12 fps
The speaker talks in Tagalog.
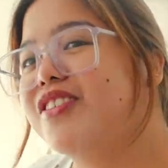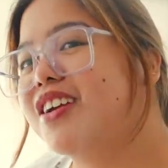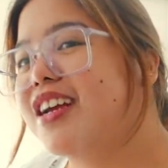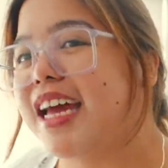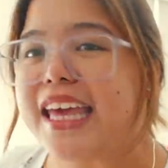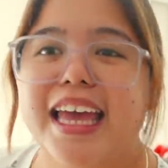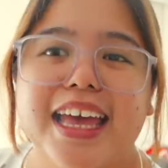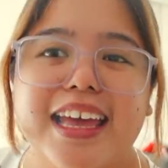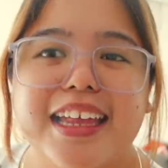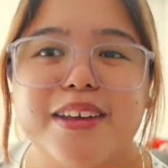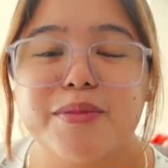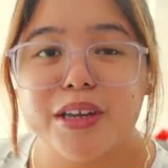
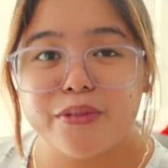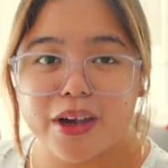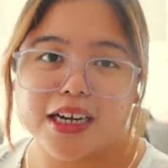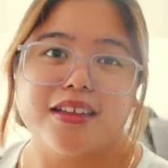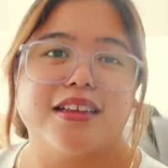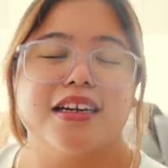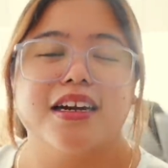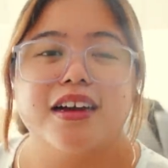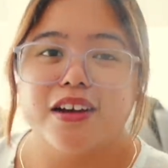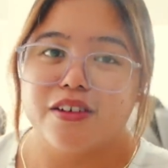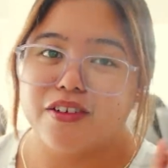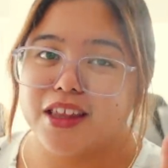Ayan, I'm gonna wear it
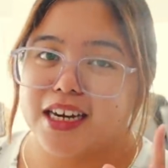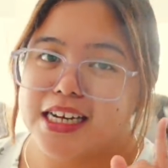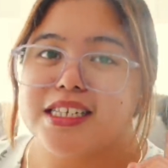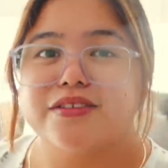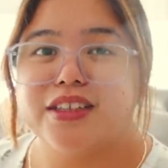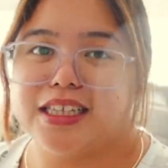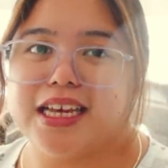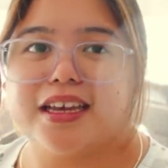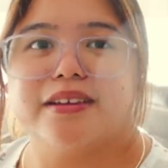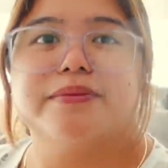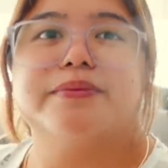for the rest of the day.